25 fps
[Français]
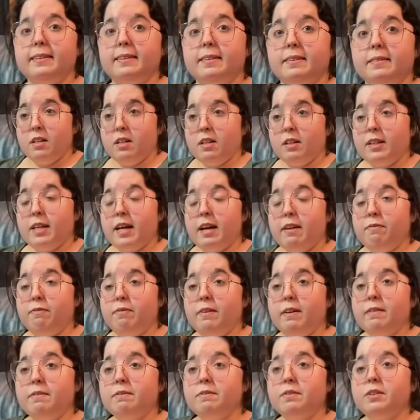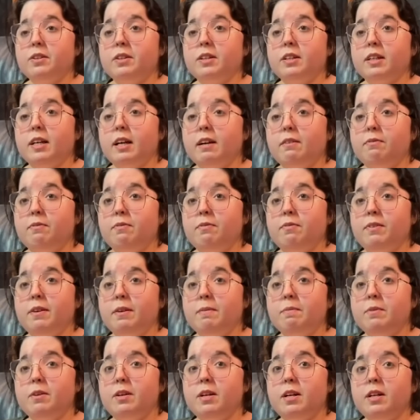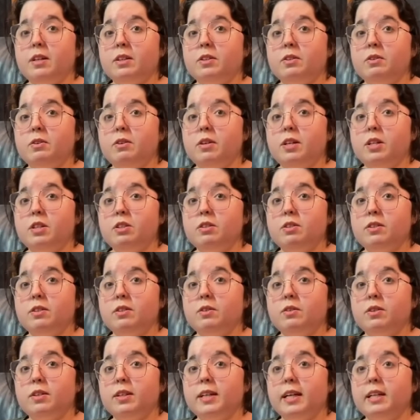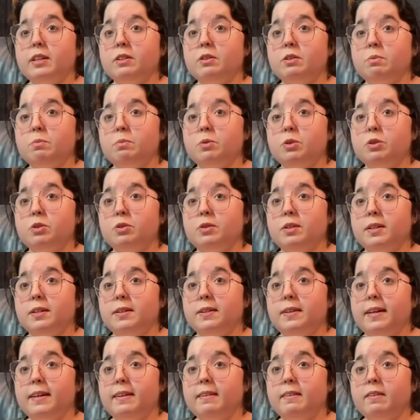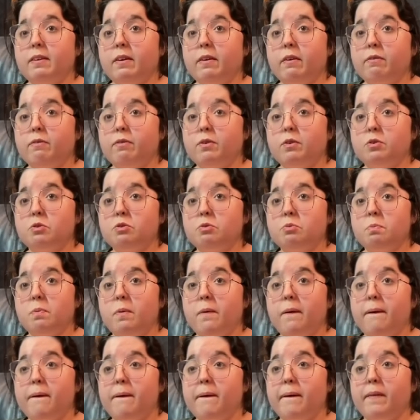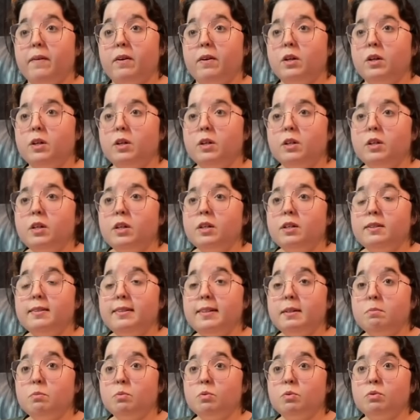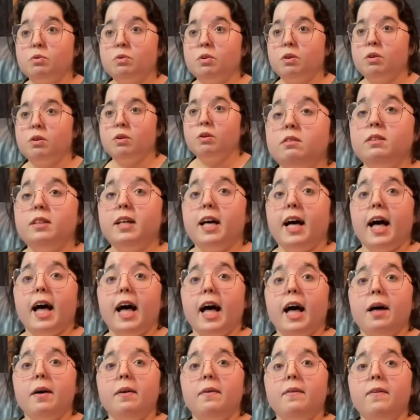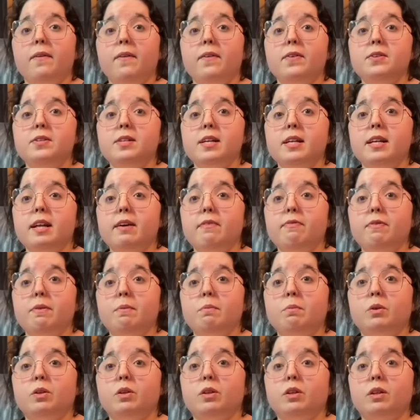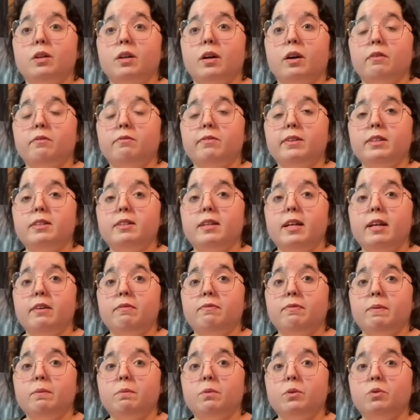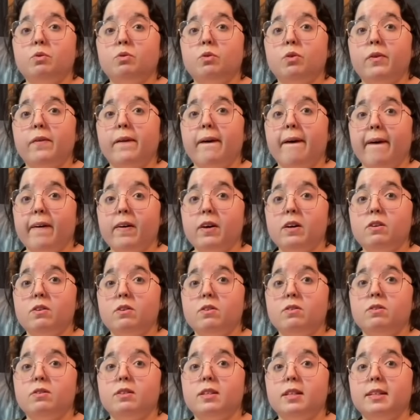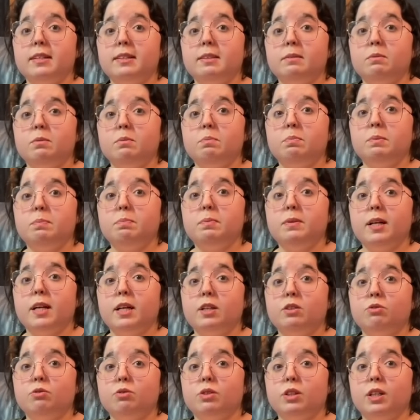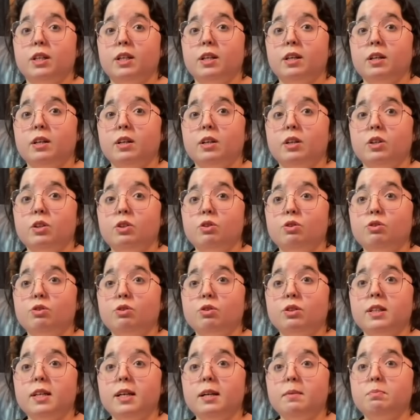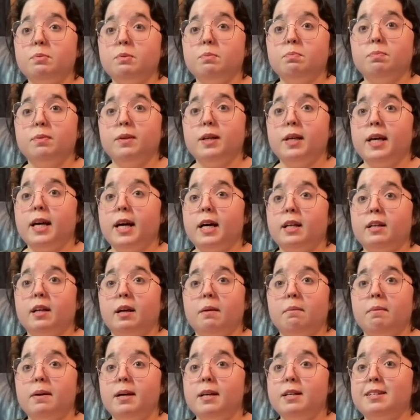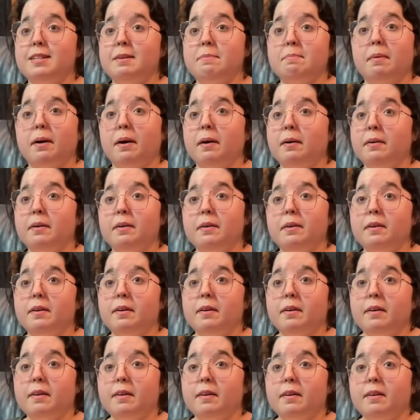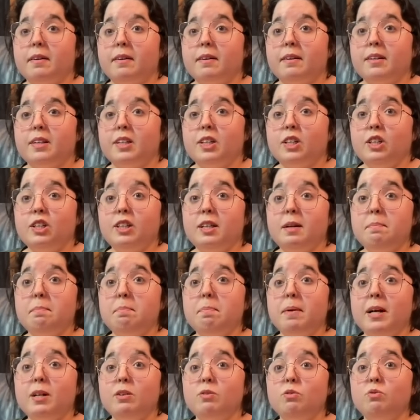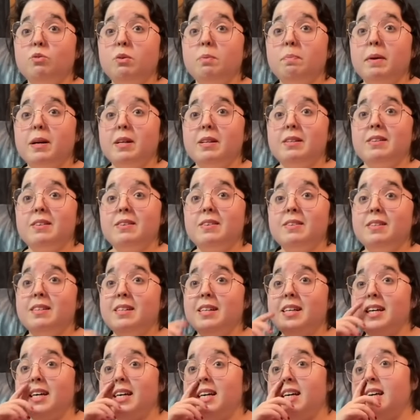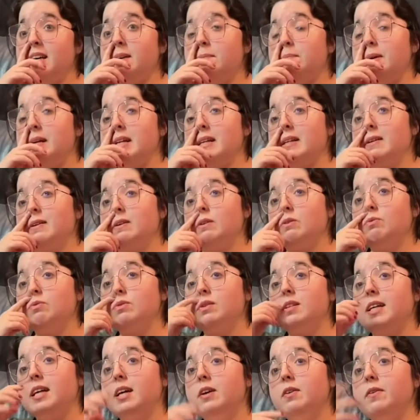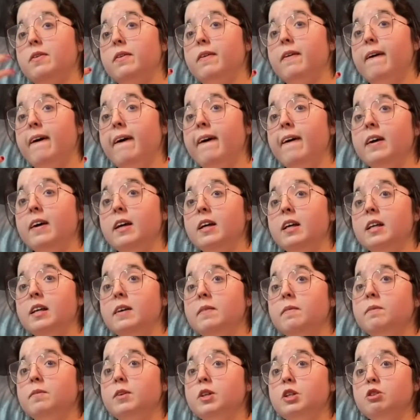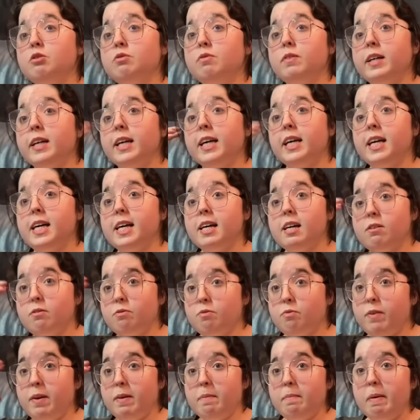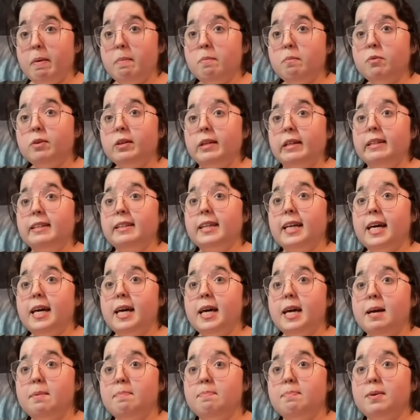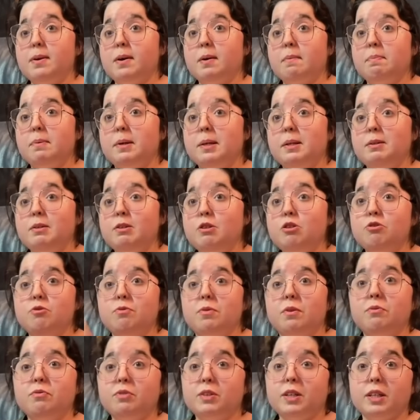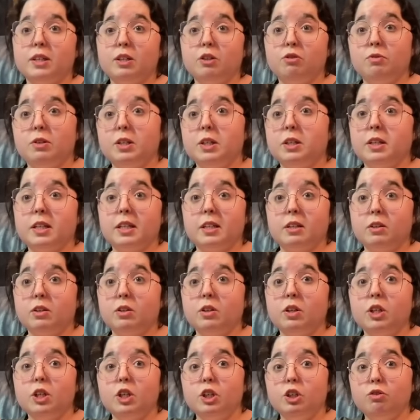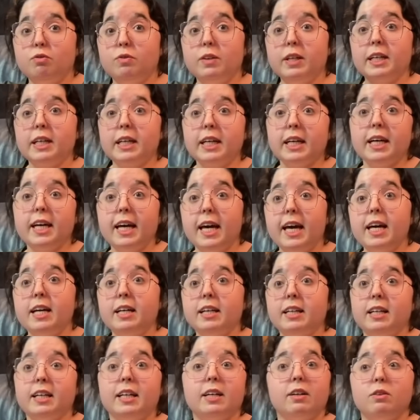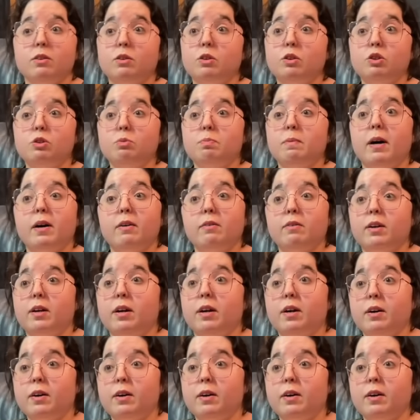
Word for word: Quel film, quel film que les gens regardent que moi je déteste, euh, franchement, euh, c'est monstre. Ah, c'est des films, en fait c'est des films d'horreur, c'est comme Poupée la Chouki. Chouki, Poupée, Annabelle, j'aime pas. J'aime pas du tout parce que c'est parce que tout ce qui est horreur, moi je vais je vais le mémoriser et puis en pleine nuit je vais faire je vais, je vais crier cauchemar voilà.